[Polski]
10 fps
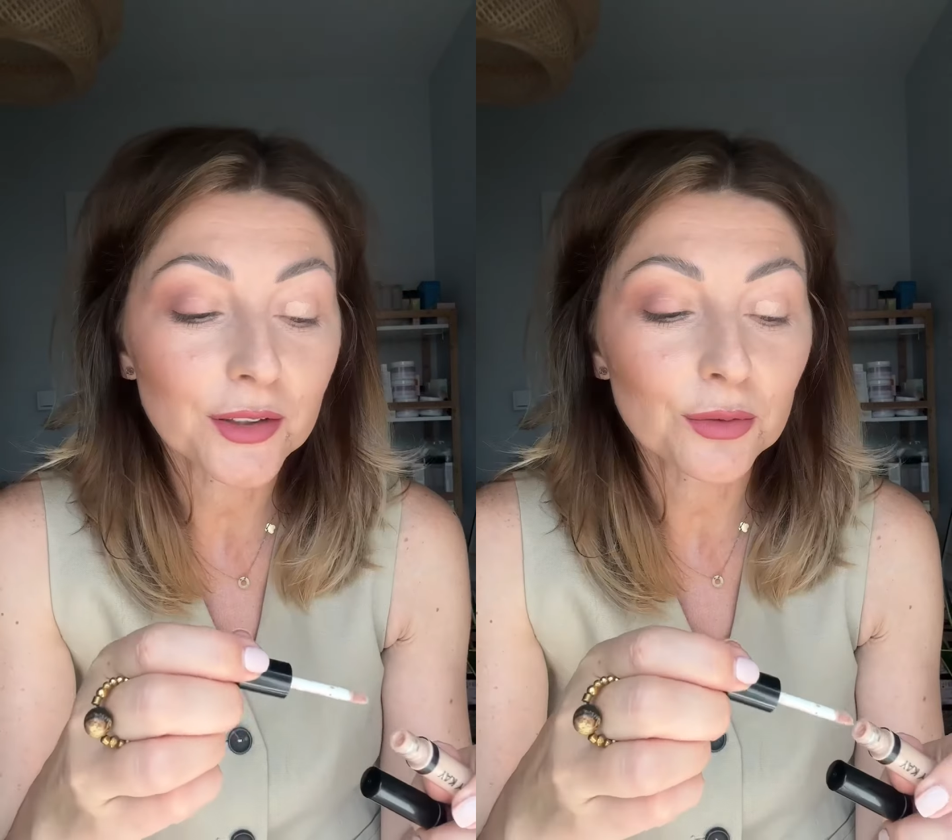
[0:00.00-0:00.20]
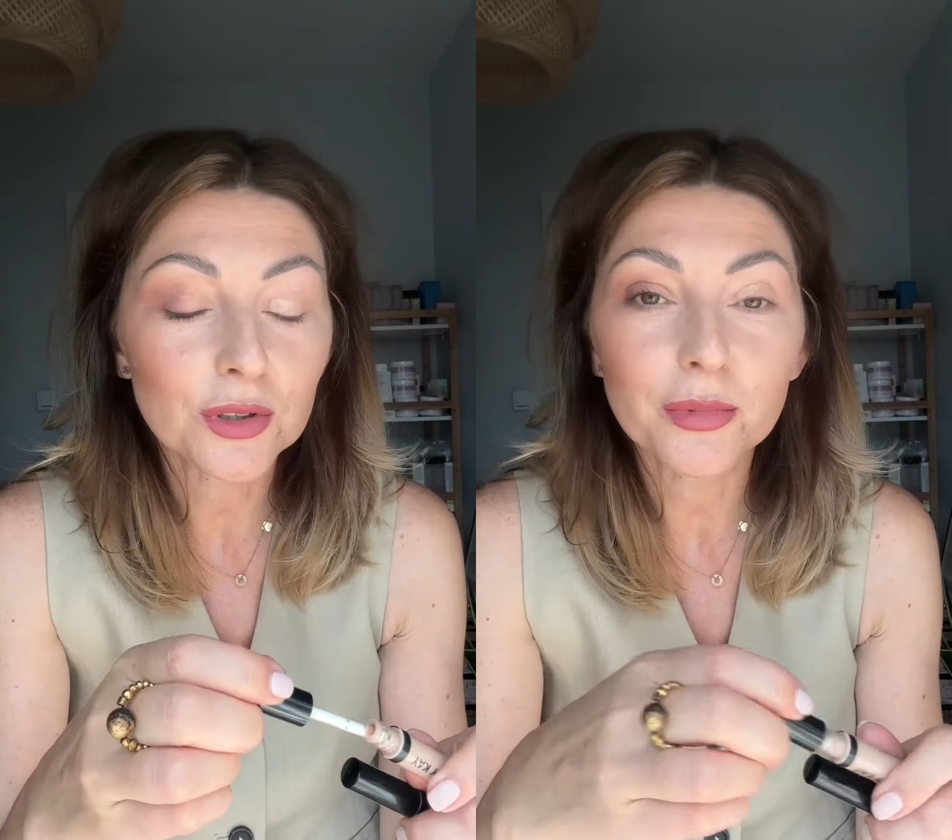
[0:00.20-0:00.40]

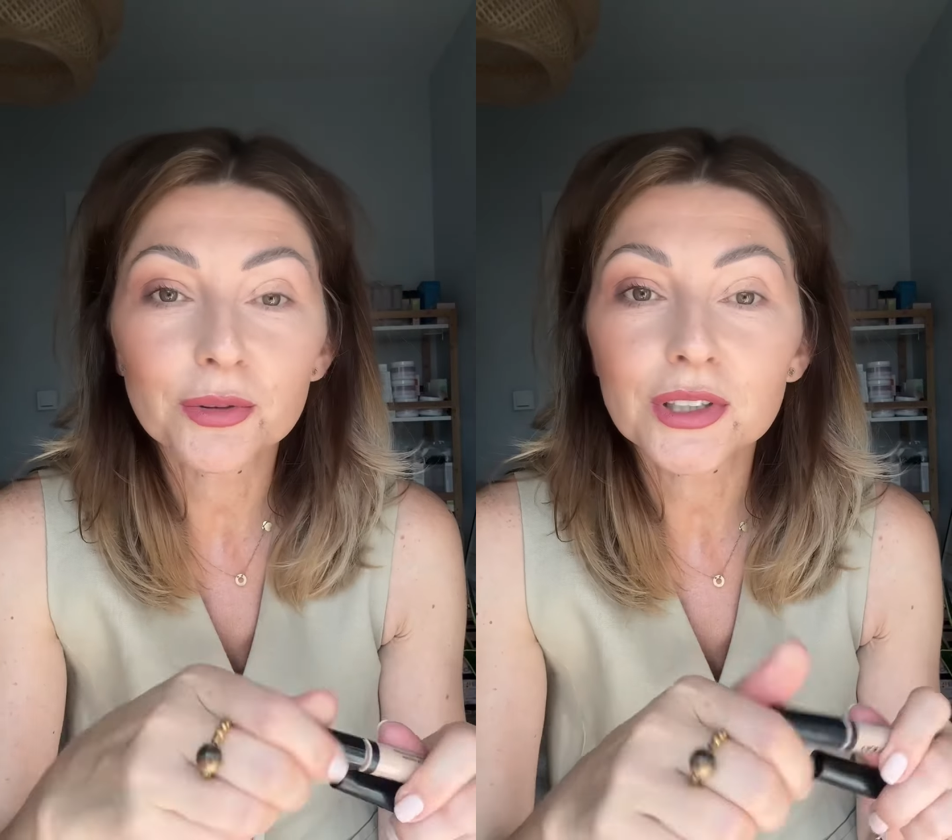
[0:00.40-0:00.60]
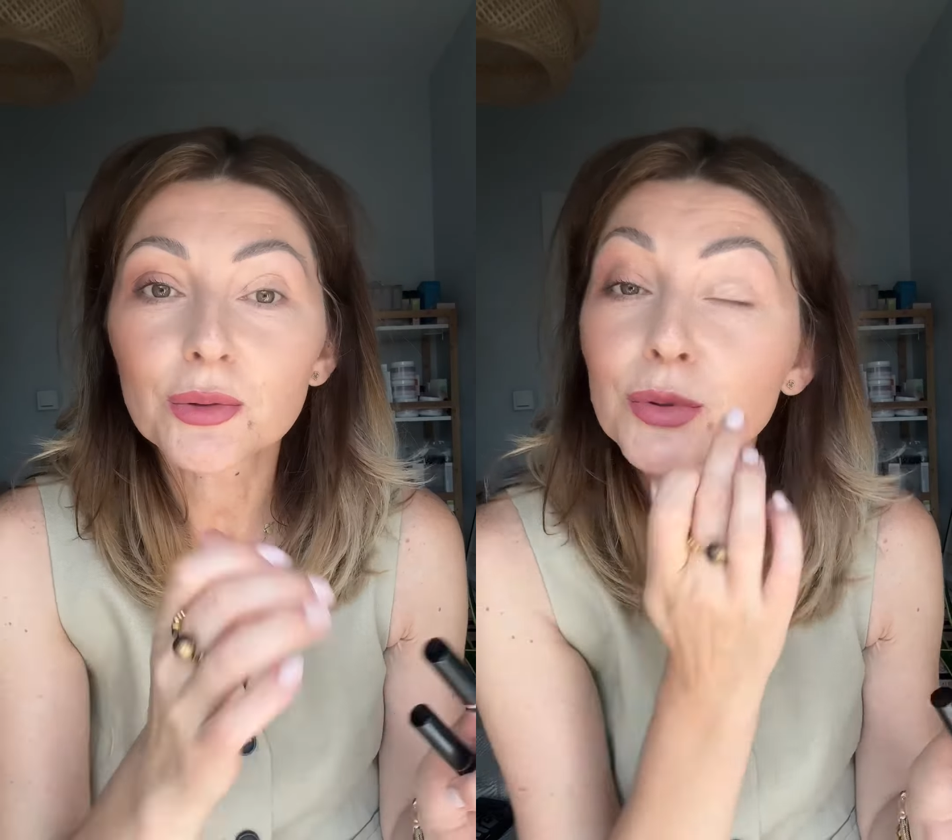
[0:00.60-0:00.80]
które
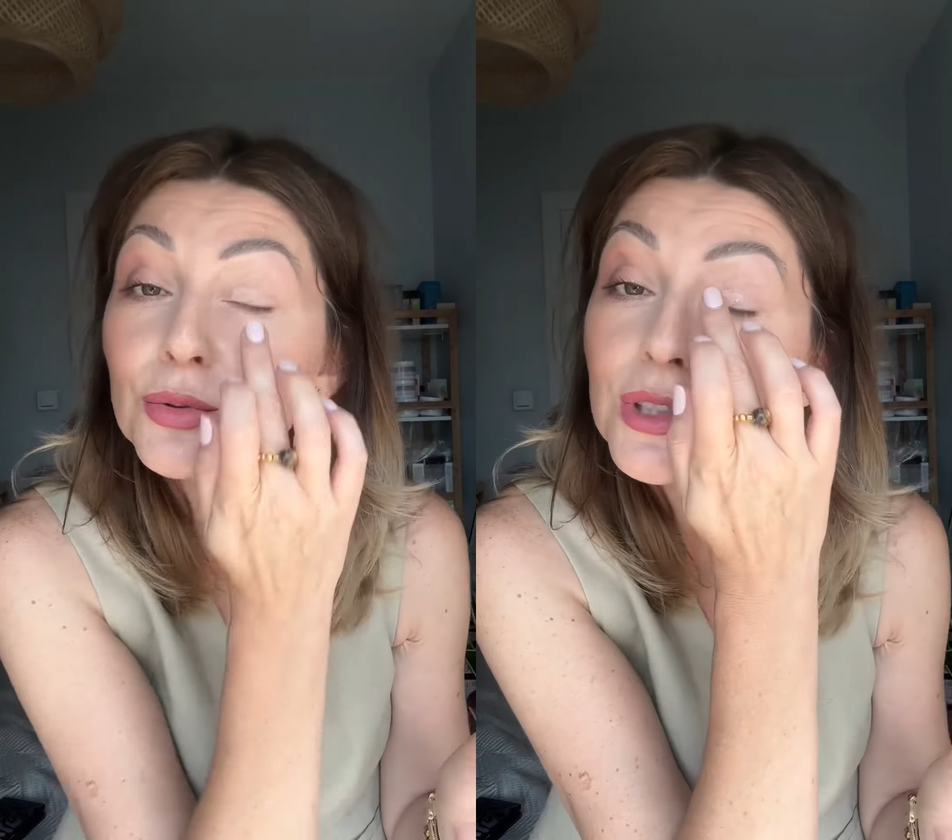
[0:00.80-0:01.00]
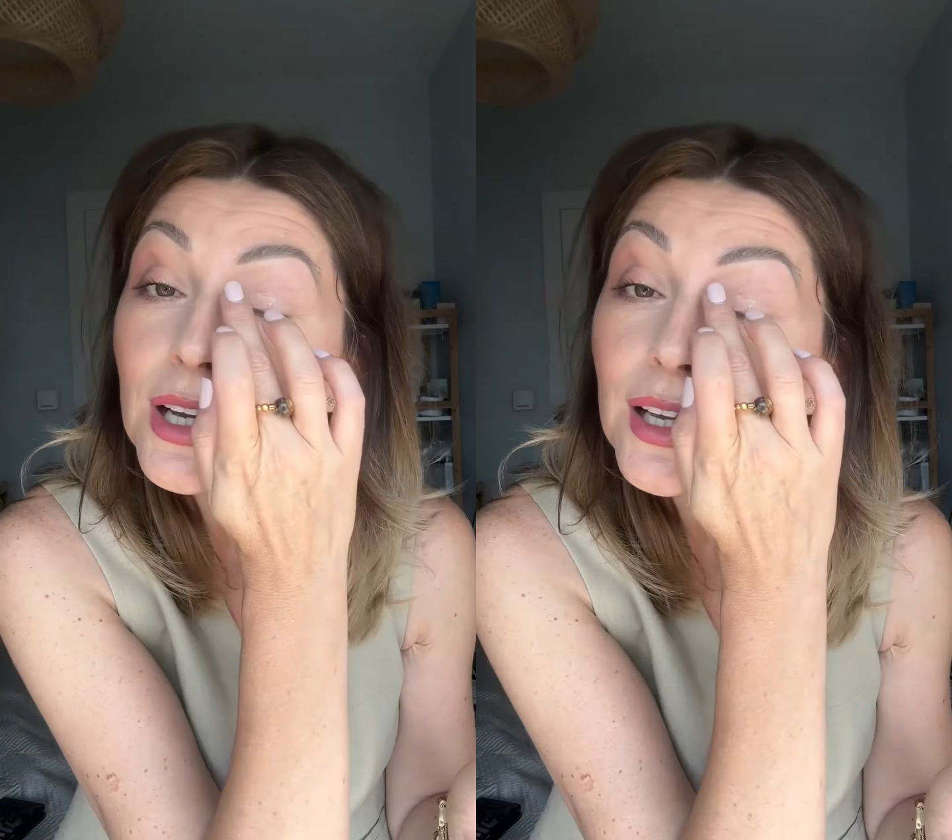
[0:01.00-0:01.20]
mają takie
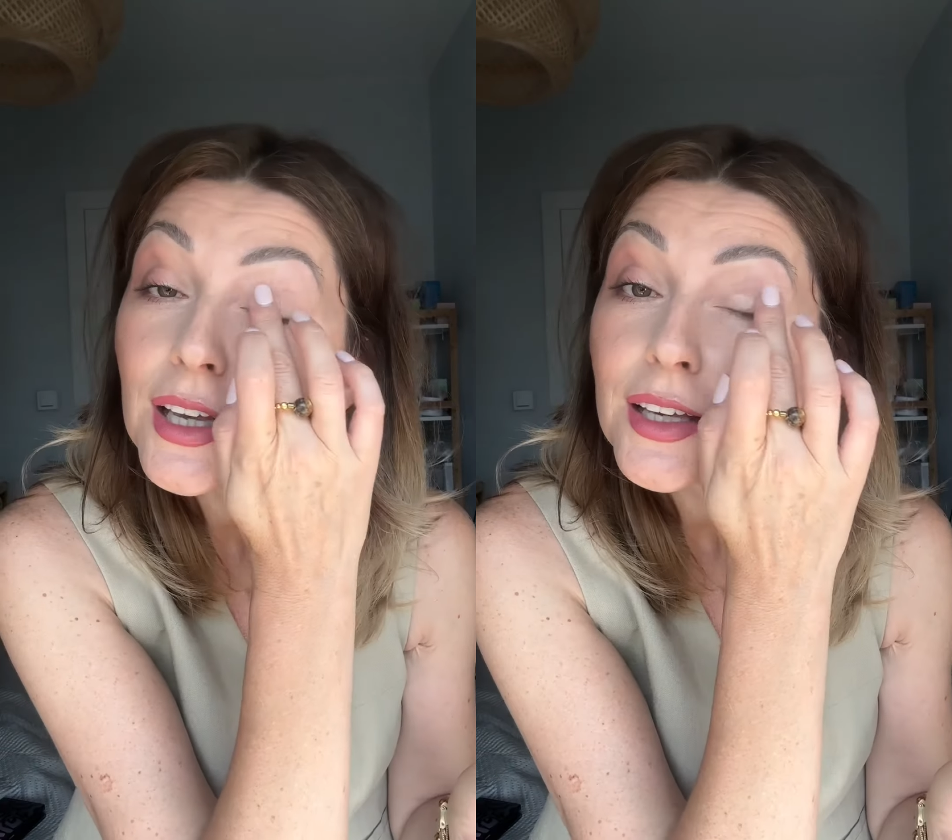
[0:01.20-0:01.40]
poczucie,